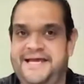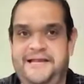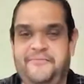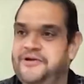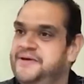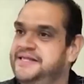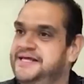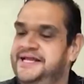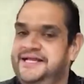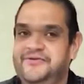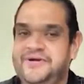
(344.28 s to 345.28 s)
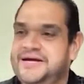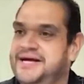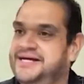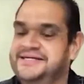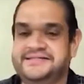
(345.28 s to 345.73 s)
El problema del
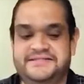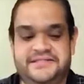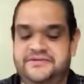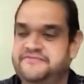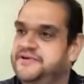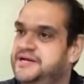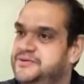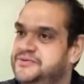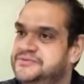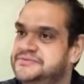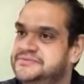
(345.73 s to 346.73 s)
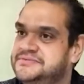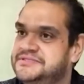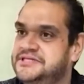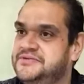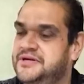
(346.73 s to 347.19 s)
huracán, se nos fue la luz.
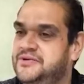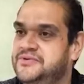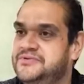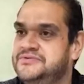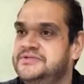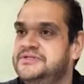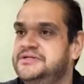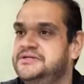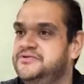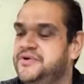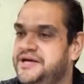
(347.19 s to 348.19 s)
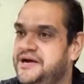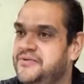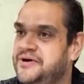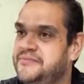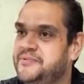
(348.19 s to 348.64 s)
Si no hay luz, no hay
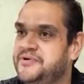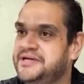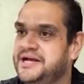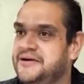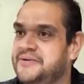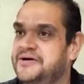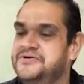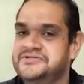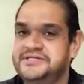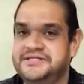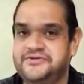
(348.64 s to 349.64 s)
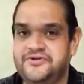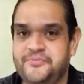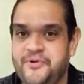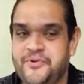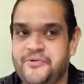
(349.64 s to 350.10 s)
agua, porque acá abajo se es
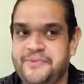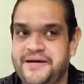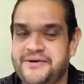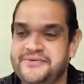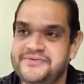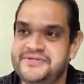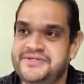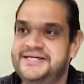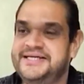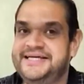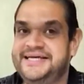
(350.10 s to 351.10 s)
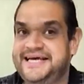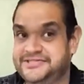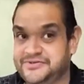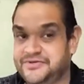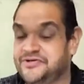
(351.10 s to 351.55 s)
todo por bombeo.
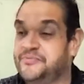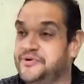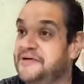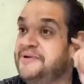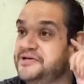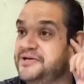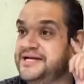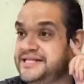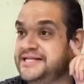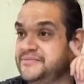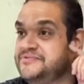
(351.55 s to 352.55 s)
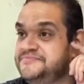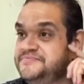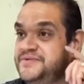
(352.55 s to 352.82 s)
Eso es uno de los problemas mayores que tenemos.